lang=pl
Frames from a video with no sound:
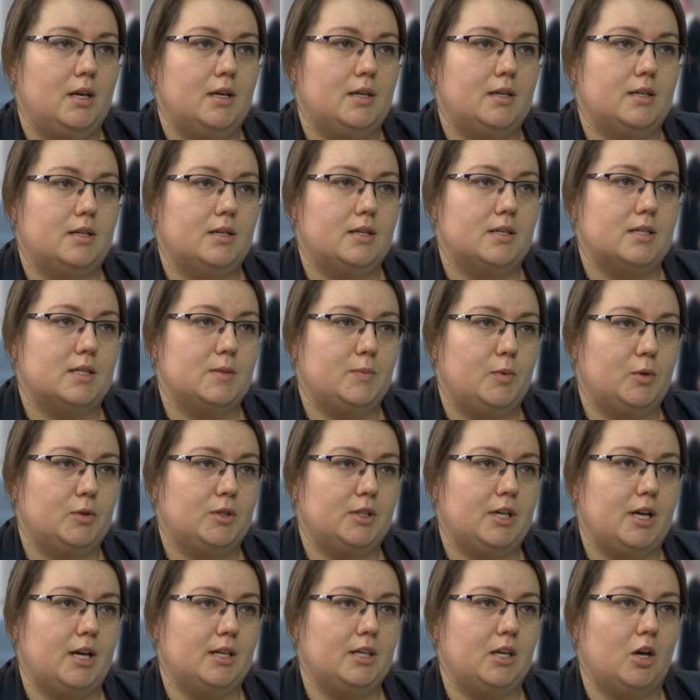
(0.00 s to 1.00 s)
e,
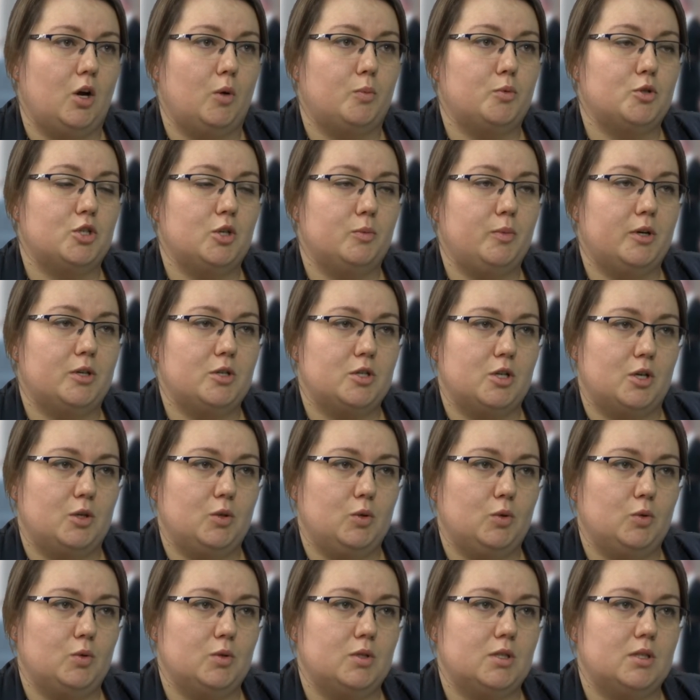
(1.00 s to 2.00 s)
spotkanie o
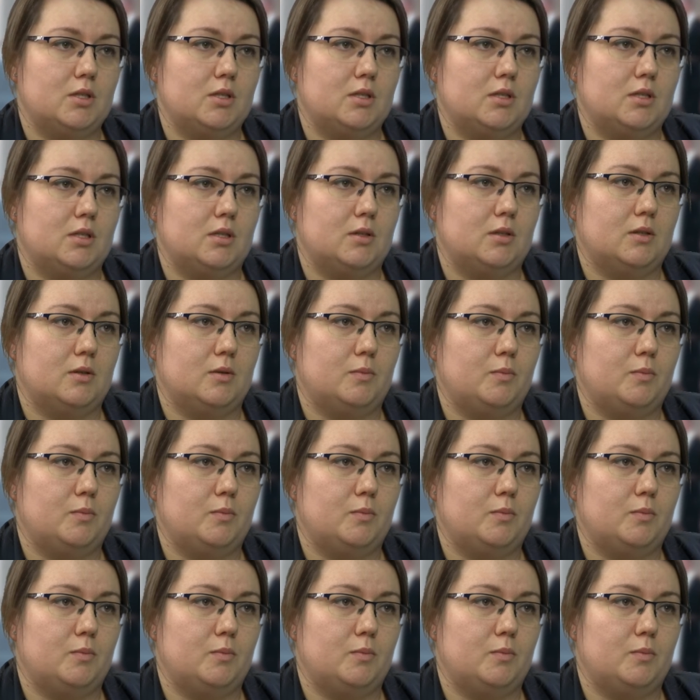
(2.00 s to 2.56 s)
przebaczeniu z,